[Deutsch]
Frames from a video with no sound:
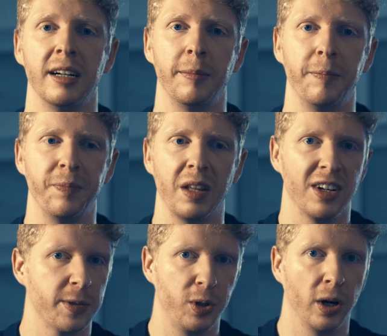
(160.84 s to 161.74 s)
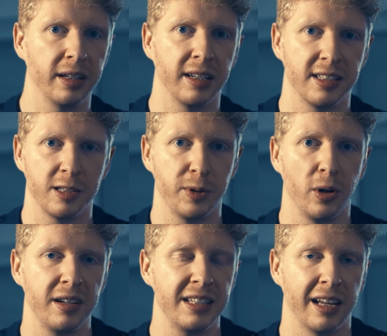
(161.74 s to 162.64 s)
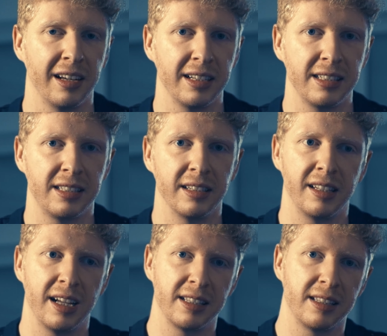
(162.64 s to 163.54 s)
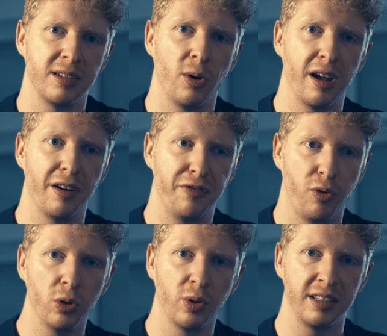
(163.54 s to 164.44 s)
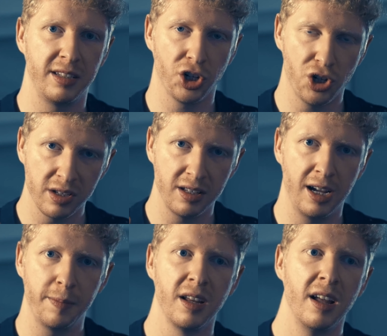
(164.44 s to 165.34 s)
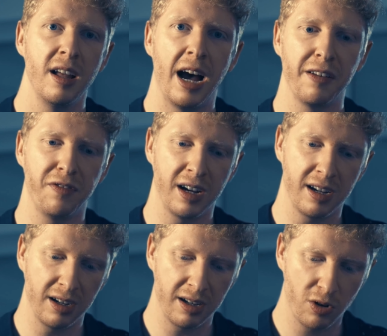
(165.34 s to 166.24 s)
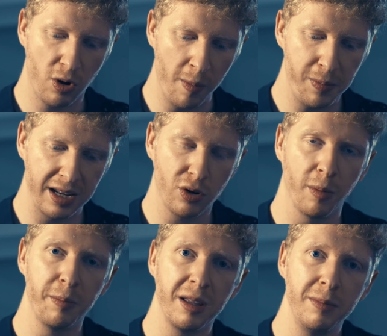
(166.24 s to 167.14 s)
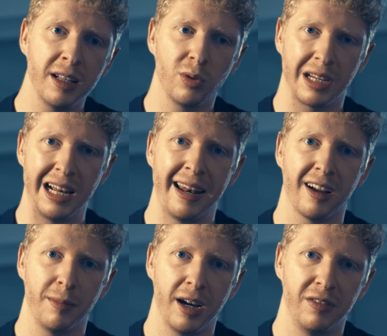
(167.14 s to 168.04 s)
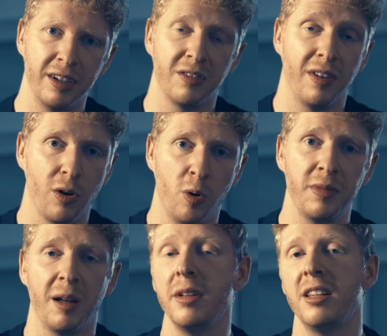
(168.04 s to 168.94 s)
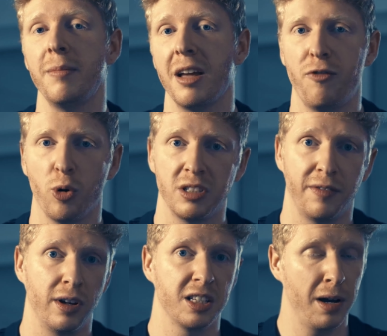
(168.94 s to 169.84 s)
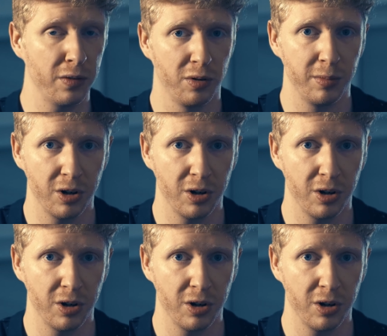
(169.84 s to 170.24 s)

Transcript: Ähm, was bedeutet das? Das bedeutet nichts anderes, dass euer Foto, das ihr geschossen habt, einfach komplett komprimiert und kleiner gemacht wird. Warum? Damit ihr mehr Fotos auf euer Smartphone